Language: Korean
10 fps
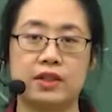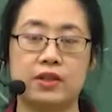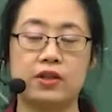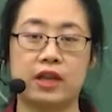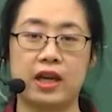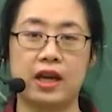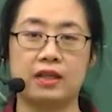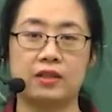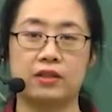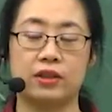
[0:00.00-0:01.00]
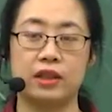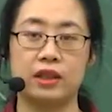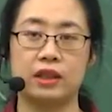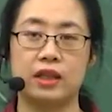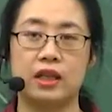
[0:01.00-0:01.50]
기억해야 하는
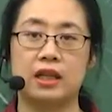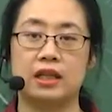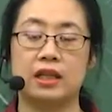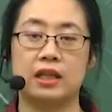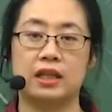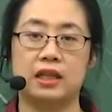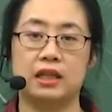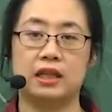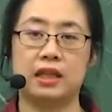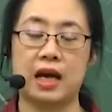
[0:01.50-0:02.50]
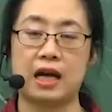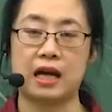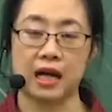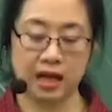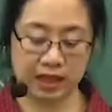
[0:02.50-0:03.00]
거는 이
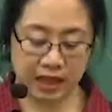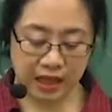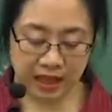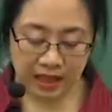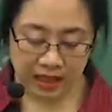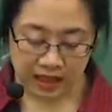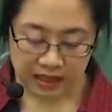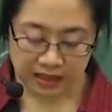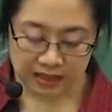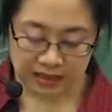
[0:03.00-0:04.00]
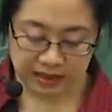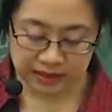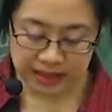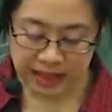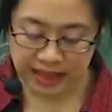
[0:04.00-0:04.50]
각각의 그
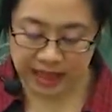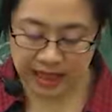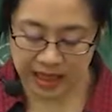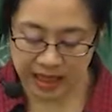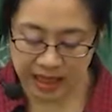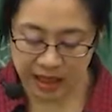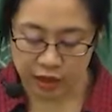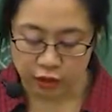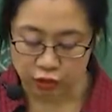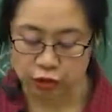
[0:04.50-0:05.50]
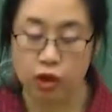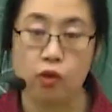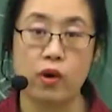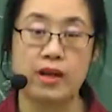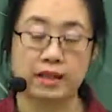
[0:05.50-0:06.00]
장애의
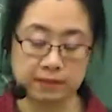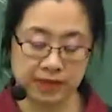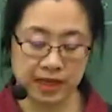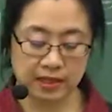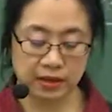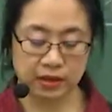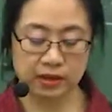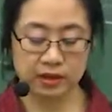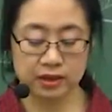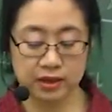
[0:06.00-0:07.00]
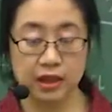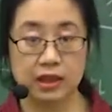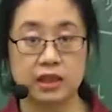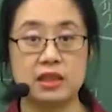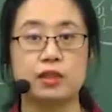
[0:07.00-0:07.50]
유형과 임상적인
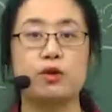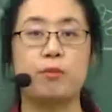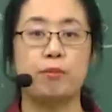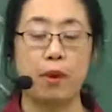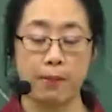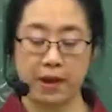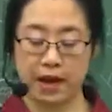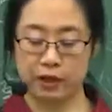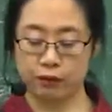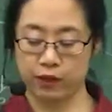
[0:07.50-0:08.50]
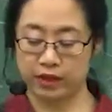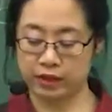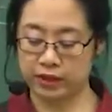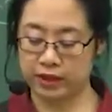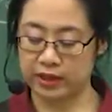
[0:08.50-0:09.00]
특징인데 치료법 알고
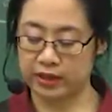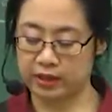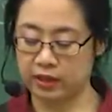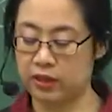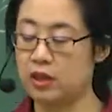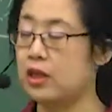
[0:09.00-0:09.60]
계셔야겠죠.